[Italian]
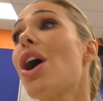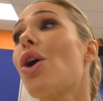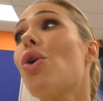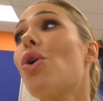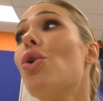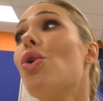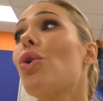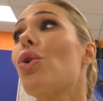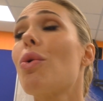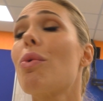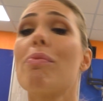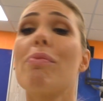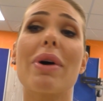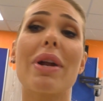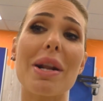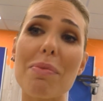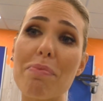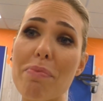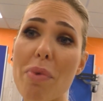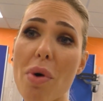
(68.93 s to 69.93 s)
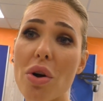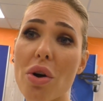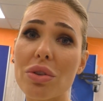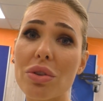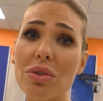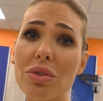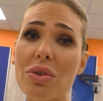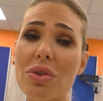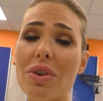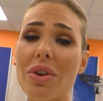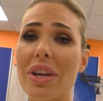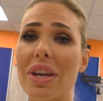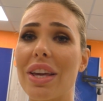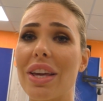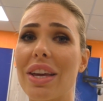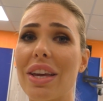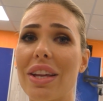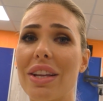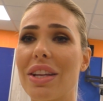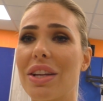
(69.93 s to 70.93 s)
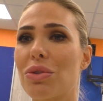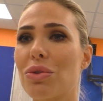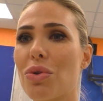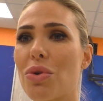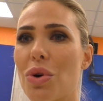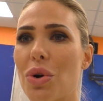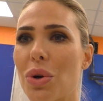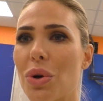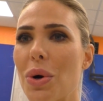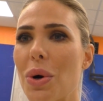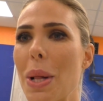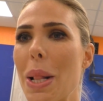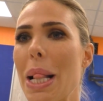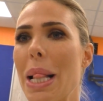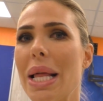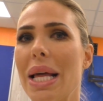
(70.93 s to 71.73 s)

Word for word: con loro ho un bel rapporto e li adoro